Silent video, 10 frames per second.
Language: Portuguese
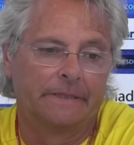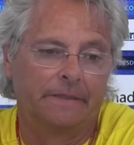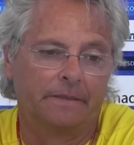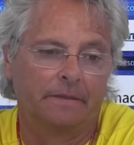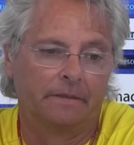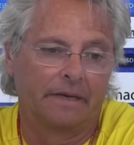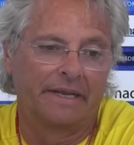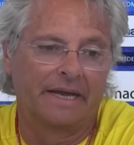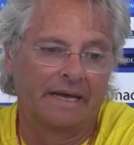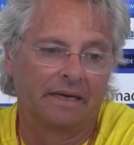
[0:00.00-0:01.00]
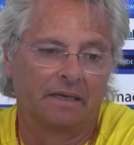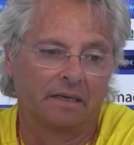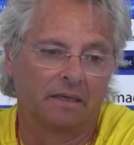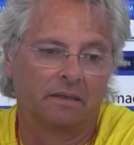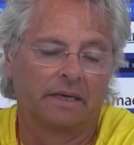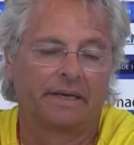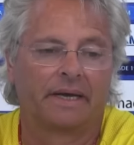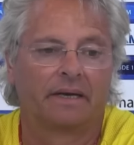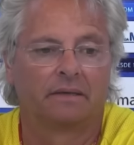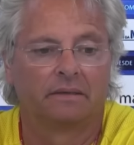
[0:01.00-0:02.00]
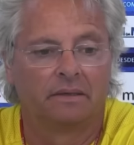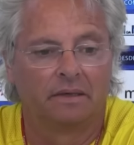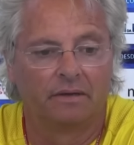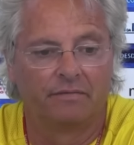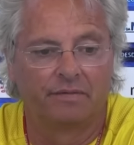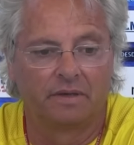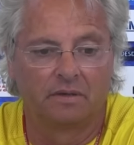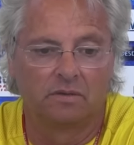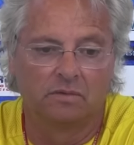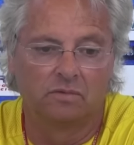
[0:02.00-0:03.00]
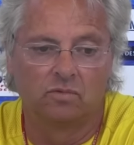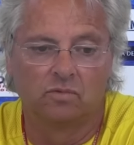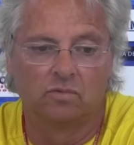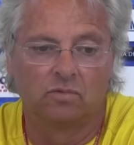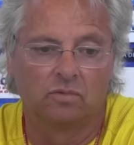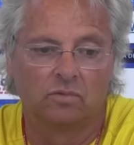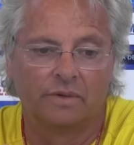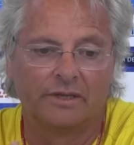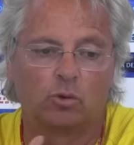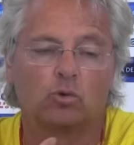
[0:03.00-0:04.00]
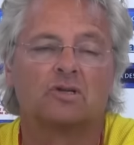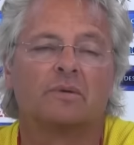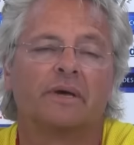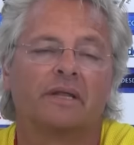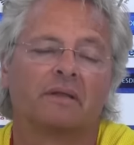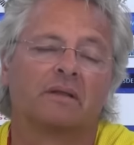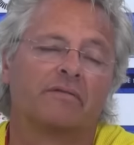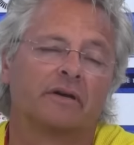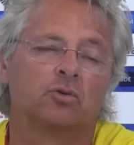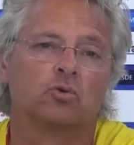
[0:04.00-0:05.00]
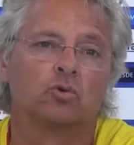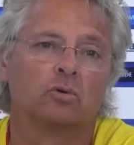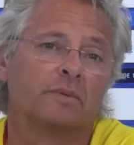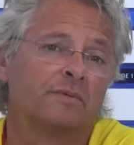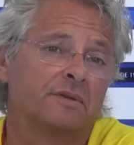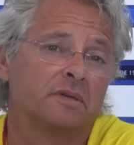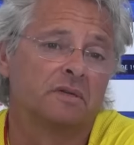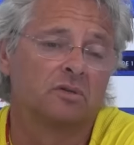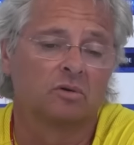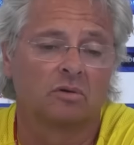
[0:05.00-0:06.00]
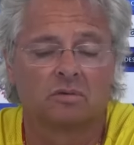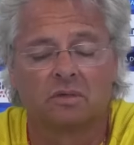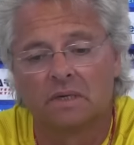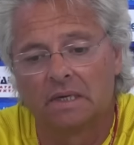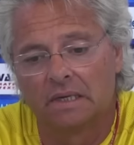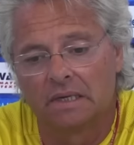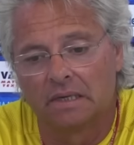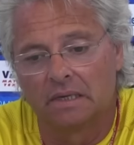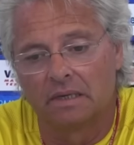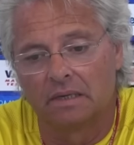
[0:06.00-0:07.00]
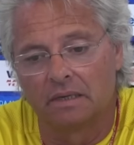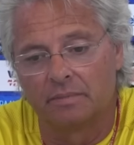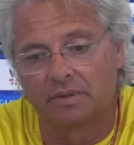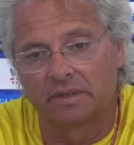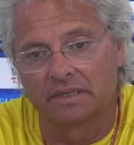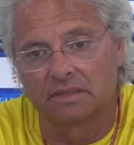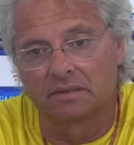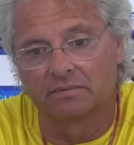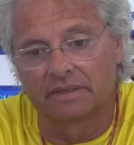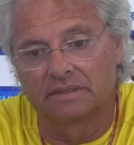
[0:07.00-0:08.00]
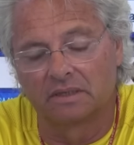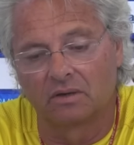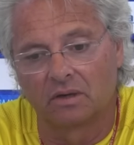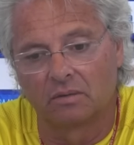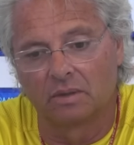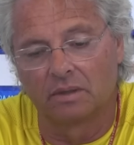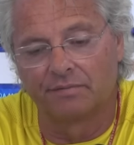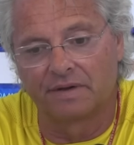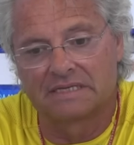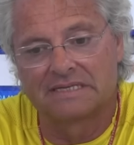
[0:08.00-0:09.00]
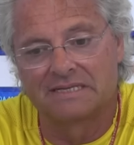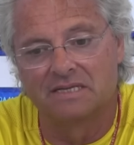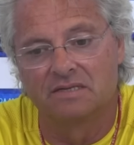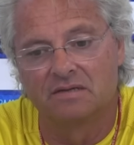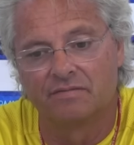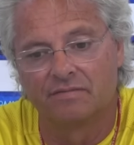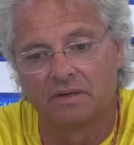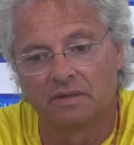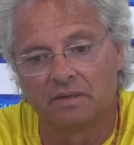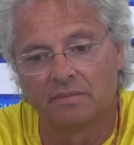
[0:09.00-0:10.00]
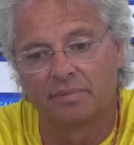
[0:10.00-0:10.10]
de ganhar, eh, ganhar, enfim, o, o entrosamento através do jogo, vamos fazer seis jogos, ah, e, portanto, acho que vai ser agora uma fase decisiva de